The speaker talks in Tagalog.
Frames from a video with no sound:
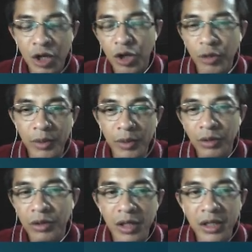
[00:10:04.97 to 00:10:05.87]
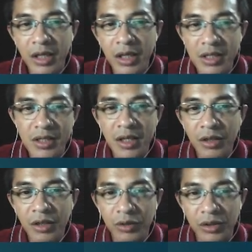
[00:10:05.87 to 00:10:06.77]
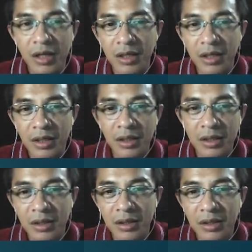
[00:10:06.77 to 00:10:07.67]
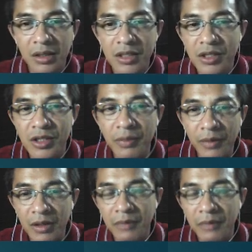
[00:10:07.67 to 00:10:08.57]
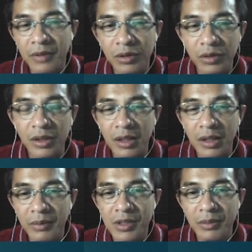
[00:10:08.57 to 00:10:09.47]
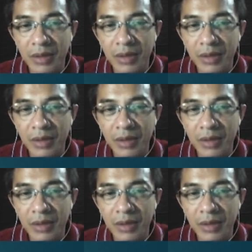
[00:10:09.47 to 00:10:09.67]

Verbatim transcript: of an already existing contract. This is the fraud referred to in 1170.